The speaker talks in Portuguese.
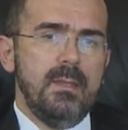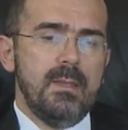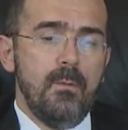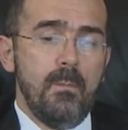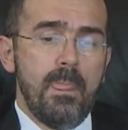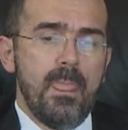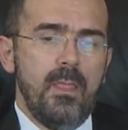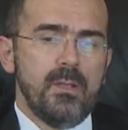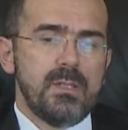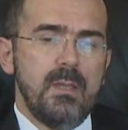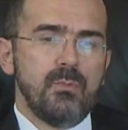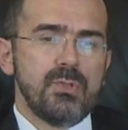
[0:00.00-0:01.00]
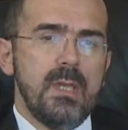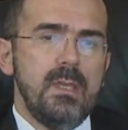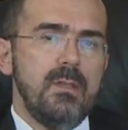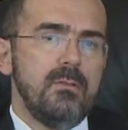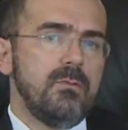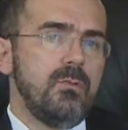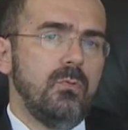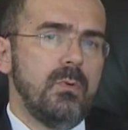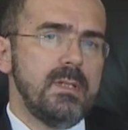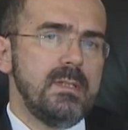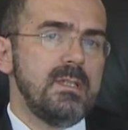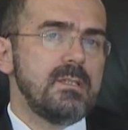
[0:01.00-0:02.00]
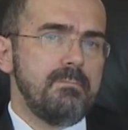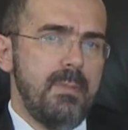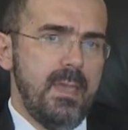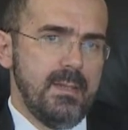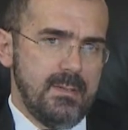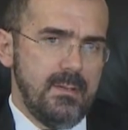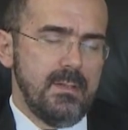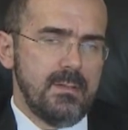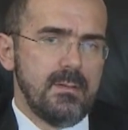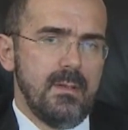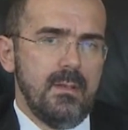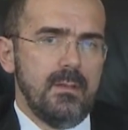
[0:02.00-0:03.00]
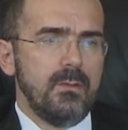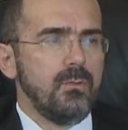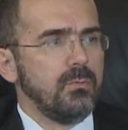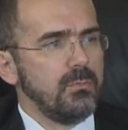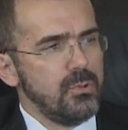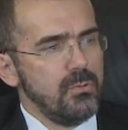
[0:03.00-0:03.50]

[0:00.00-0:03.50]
Então, nós temos aí duas espécies do,